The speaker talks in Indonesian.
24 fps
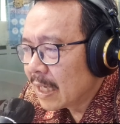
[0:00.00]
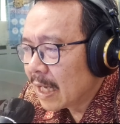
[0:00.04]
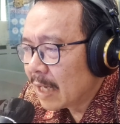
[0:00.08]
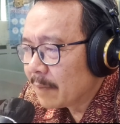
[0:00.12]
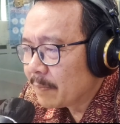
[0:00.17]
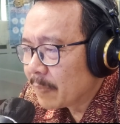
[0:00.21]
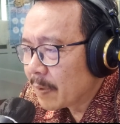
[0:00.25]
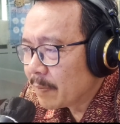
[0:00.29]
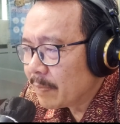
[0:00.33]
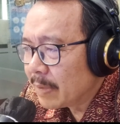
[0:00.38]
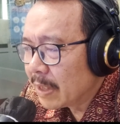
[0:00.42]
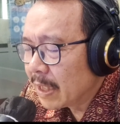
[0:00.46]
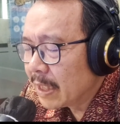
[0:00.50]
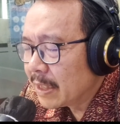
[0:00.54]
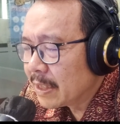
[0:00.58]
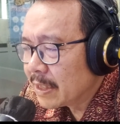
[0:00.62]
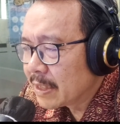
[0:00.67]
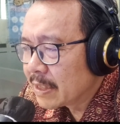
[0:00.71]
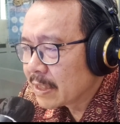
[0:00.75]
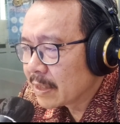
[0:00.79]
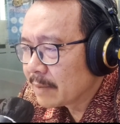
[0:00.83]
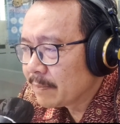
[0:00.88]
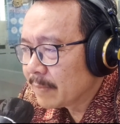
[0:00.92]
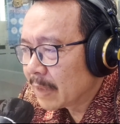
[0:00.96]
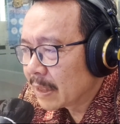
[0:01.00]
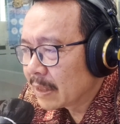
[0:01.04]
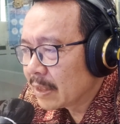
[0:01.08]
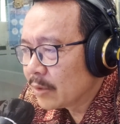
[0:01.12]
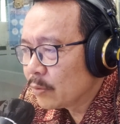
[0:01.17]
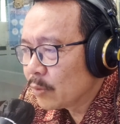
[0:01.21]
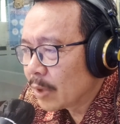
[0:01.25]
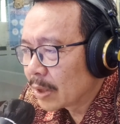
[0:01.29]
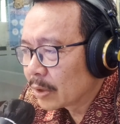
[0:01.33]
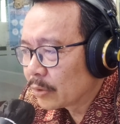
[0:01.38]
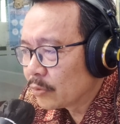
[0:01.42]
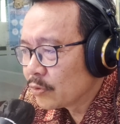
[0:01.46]
apabila
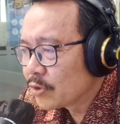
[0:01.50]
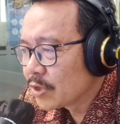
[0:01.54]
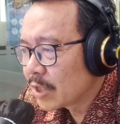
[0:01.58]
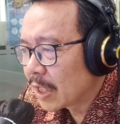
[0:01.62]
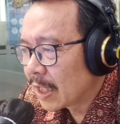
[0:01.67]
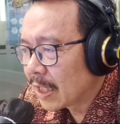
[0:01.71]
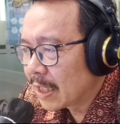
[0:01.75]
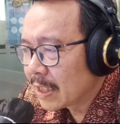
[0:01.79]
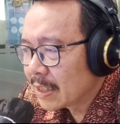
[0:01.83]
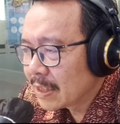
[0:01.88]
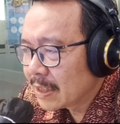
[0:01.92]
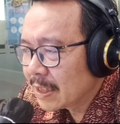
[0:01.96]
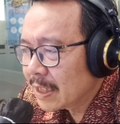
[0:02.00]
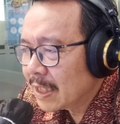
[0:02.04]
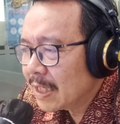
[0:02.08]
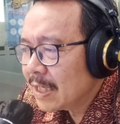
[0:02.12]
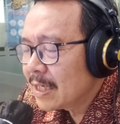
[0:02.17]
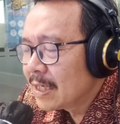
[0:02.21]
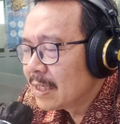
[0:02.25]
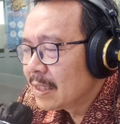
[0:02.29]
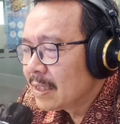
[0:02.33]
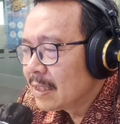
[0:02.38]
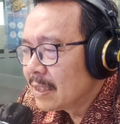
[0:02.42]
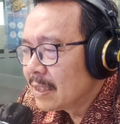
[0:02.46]
dicermati waktu salatnya